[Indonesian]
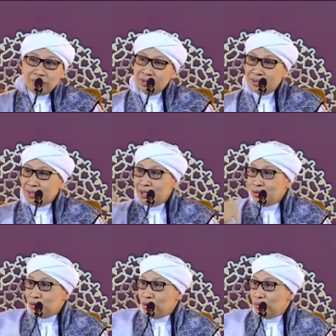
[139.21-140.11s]
Dan
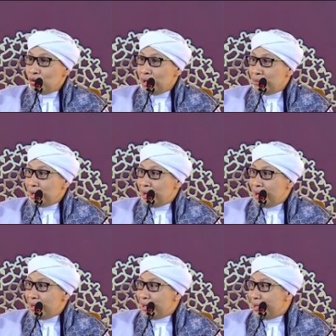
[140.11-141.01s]
setelah itu turun mengelamar
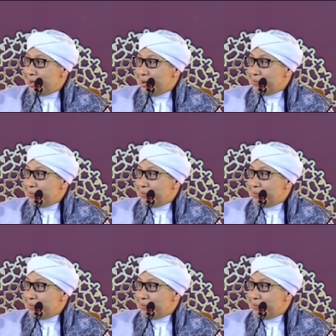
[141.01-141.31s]
anaknya.